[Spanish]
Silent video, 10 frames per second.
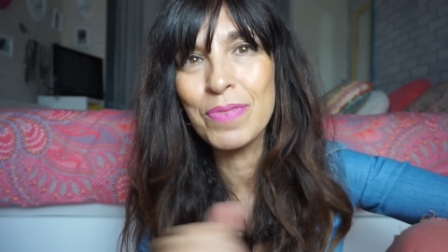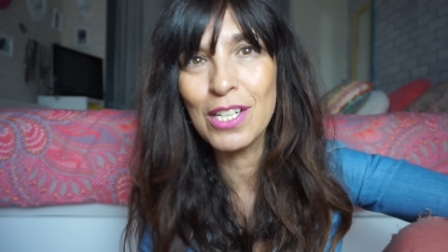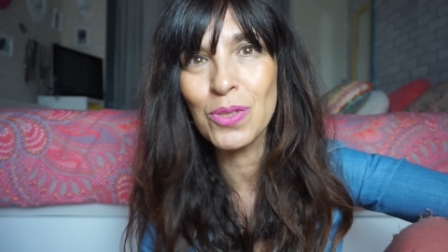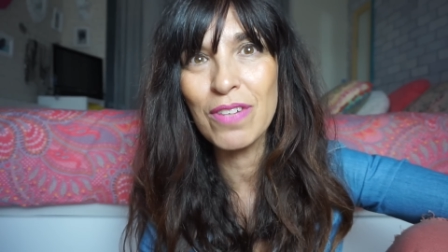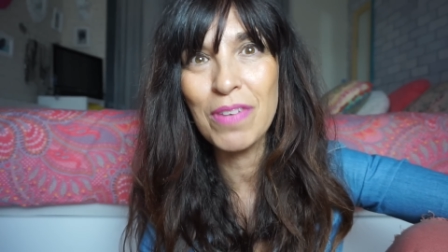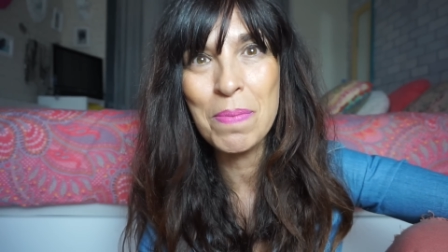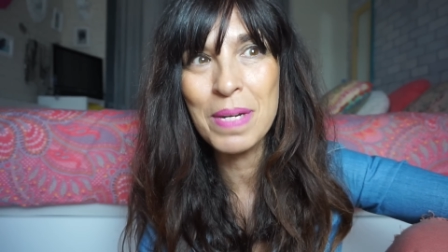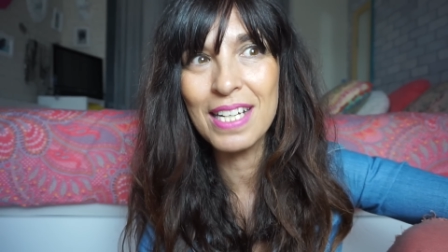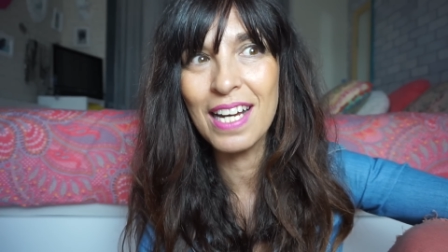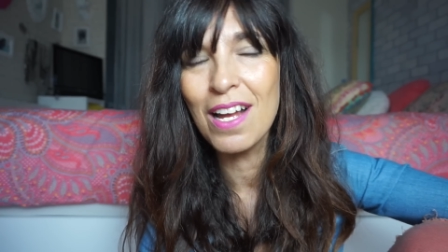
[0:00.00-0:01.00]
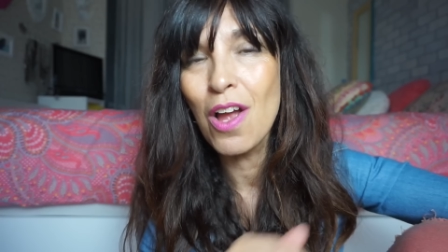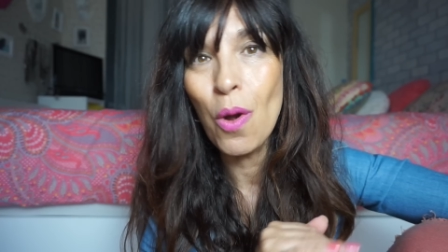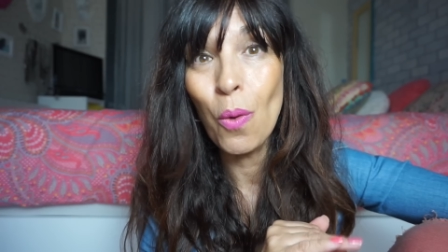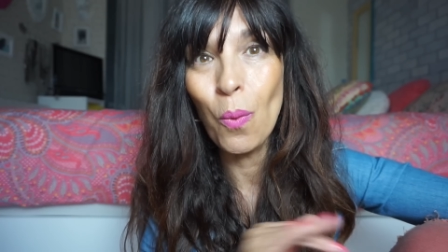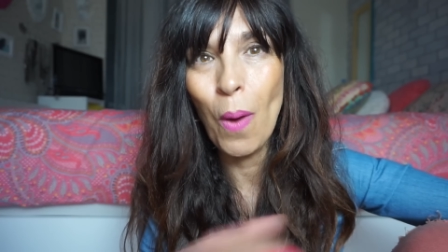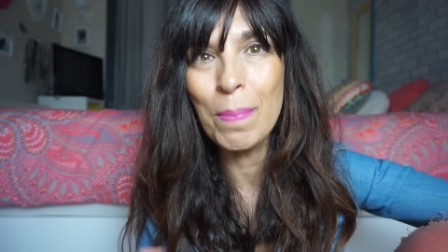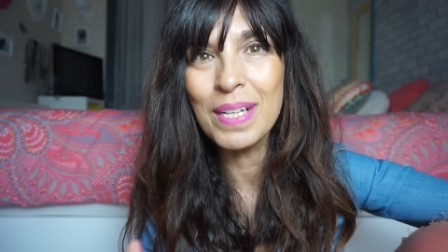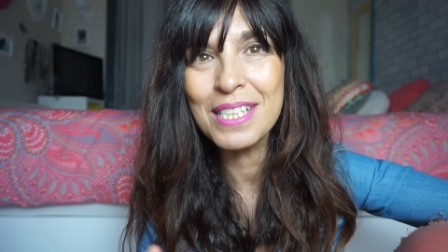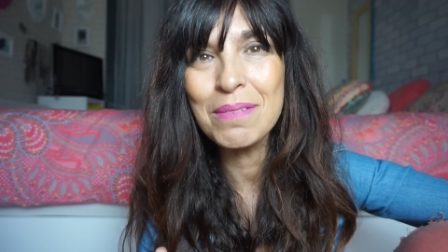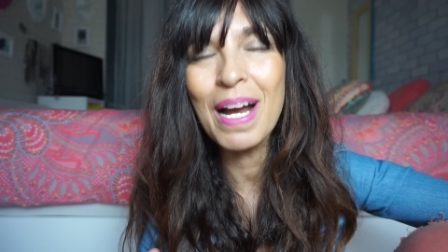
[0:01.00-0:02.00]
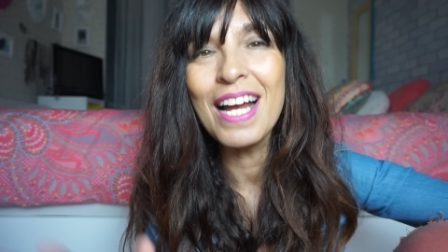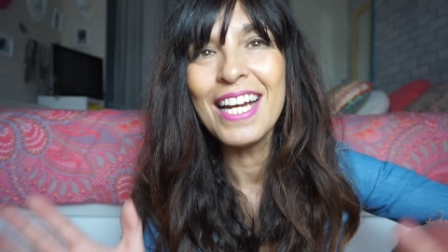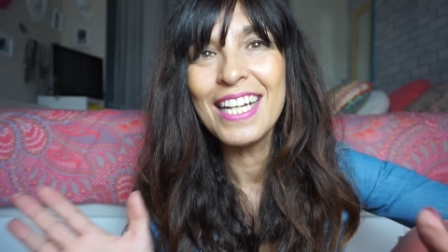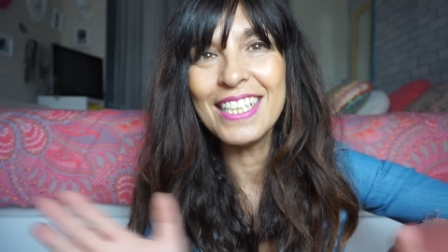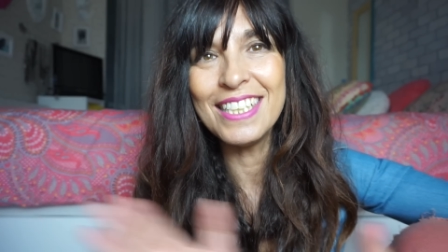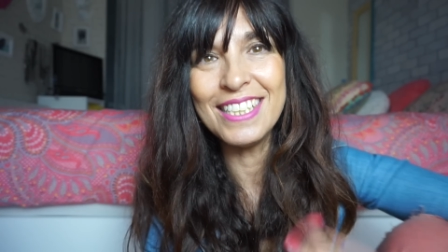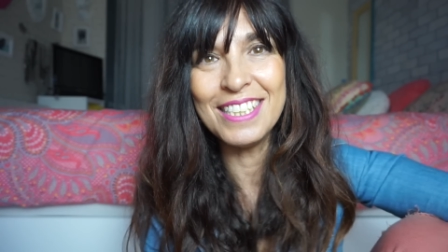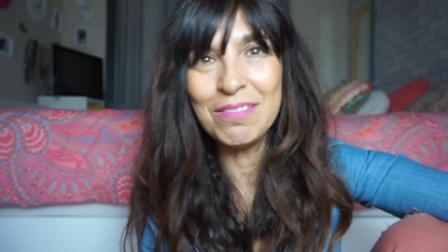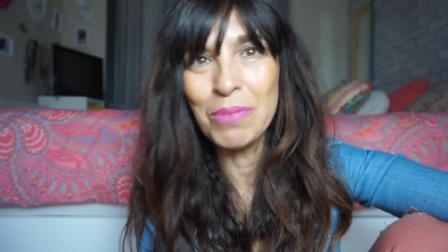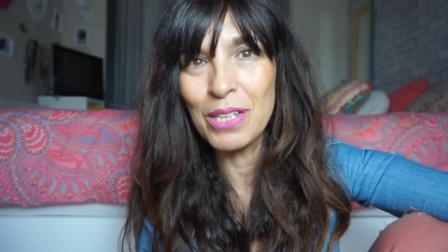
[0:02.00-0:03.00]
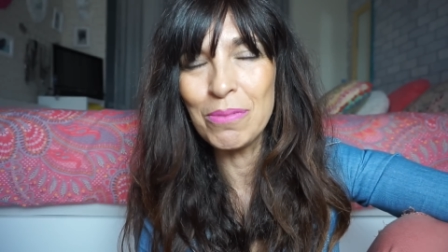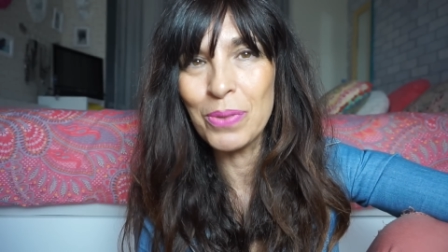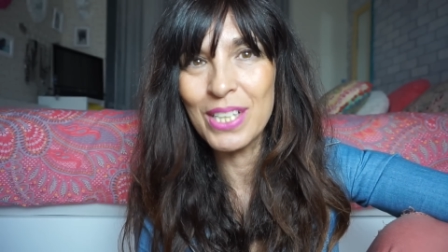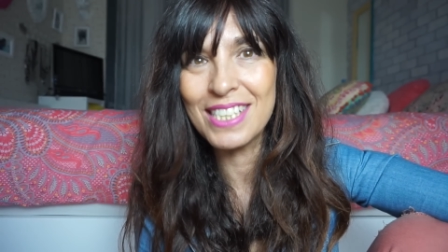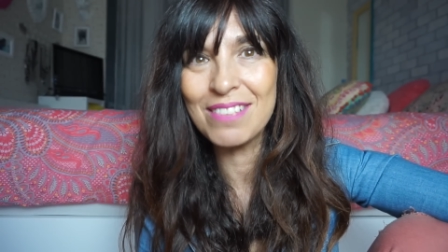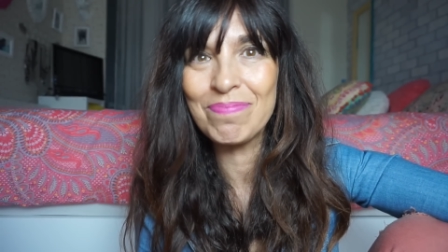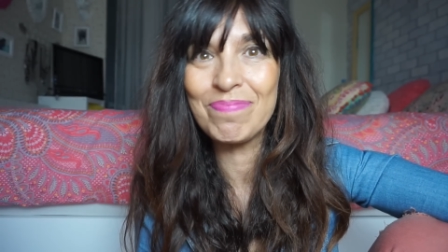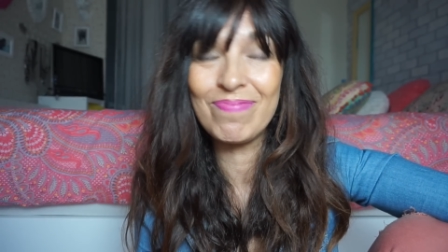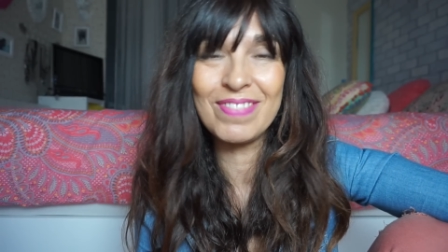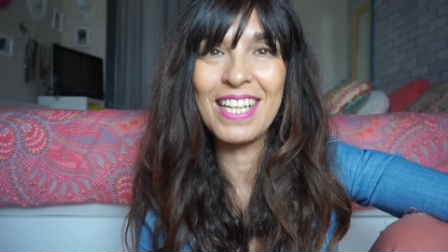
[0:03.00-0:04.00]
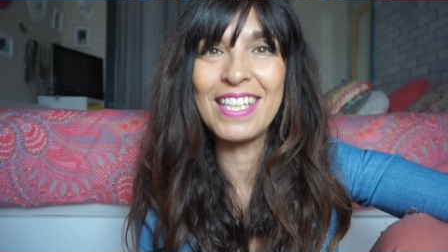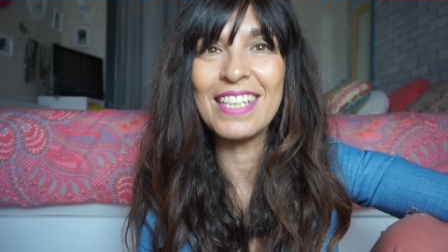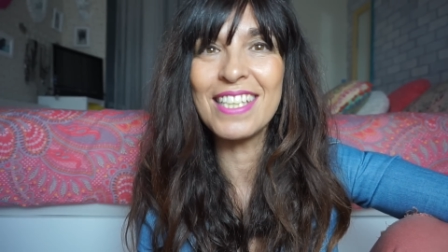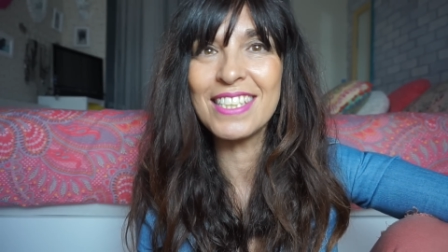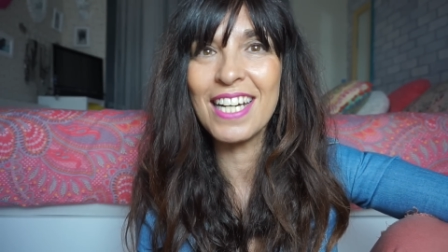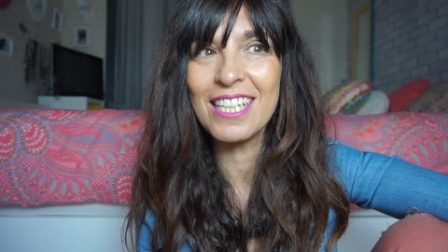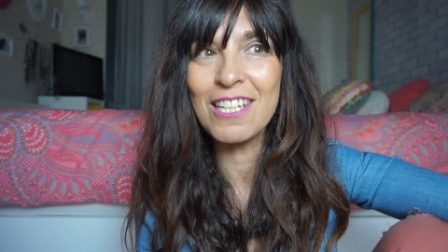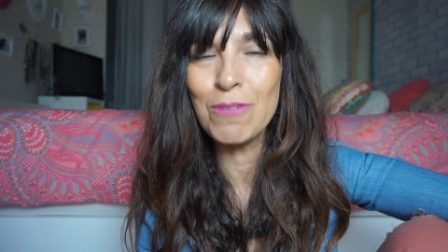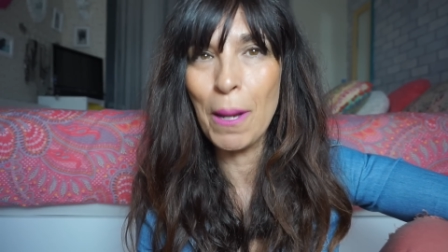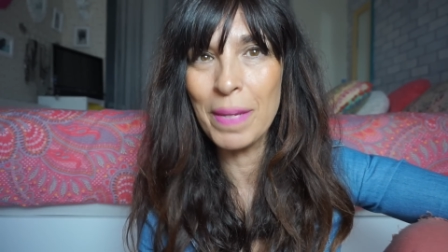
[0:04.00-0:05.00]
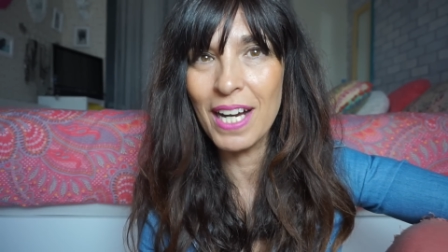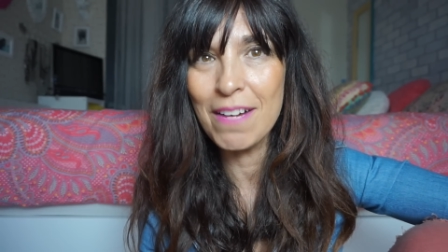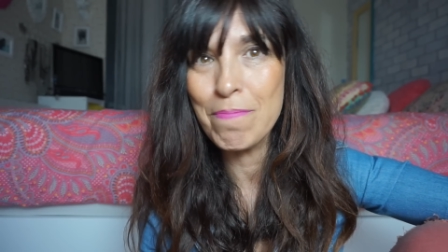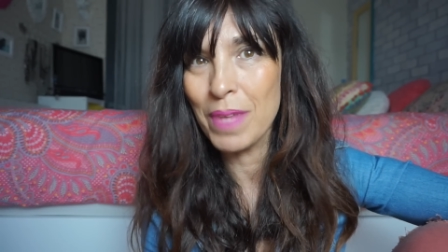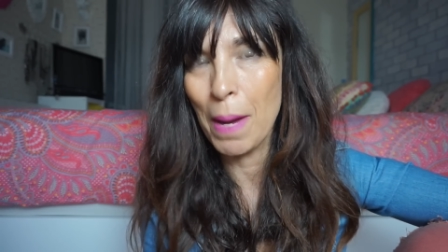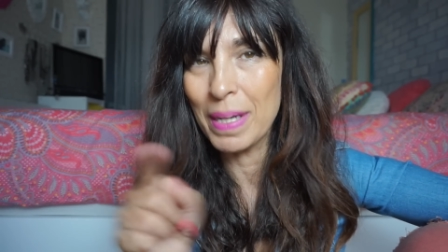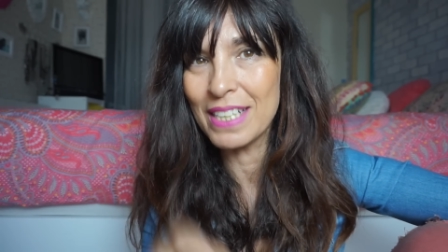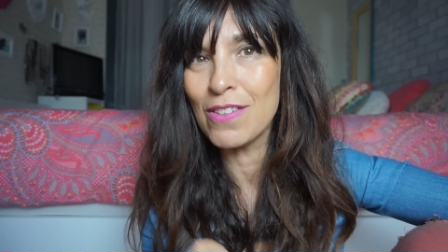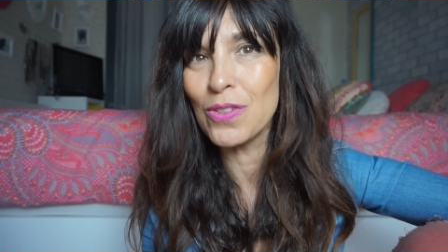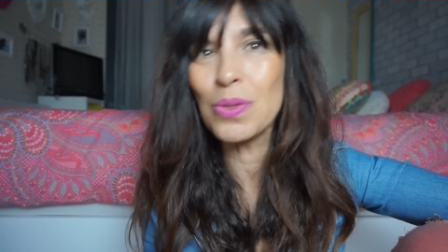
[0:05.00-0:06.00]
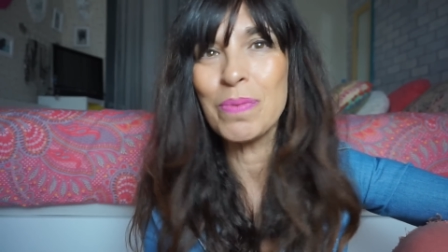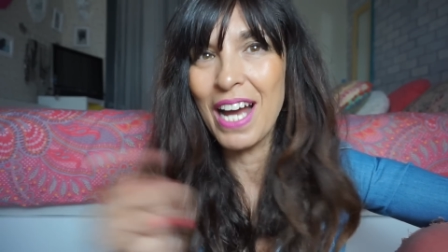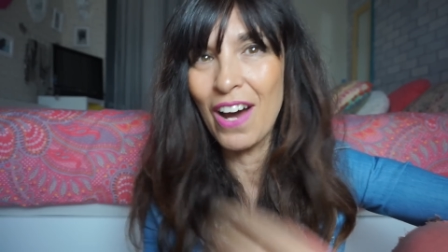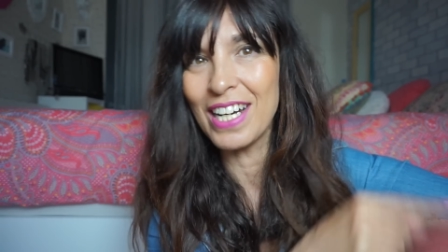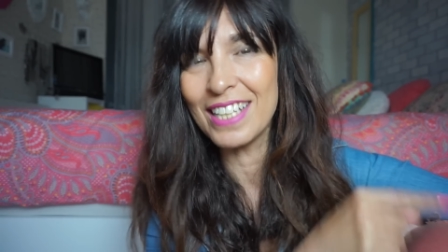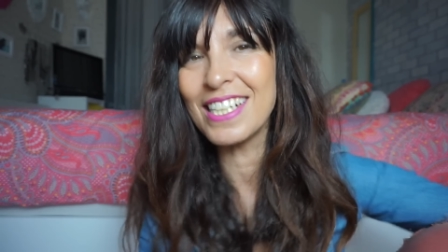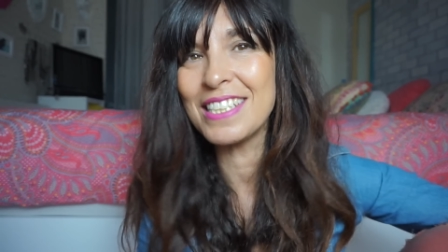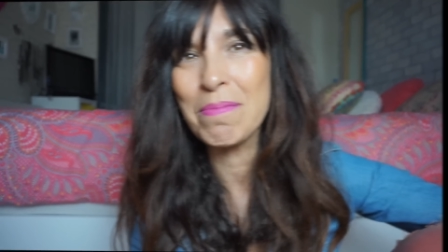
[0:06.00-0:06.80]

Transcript: Tienes una familia guapísima y bueno, pues ya tienes aquí una amiga, aparte de YouTube, ahora la tienes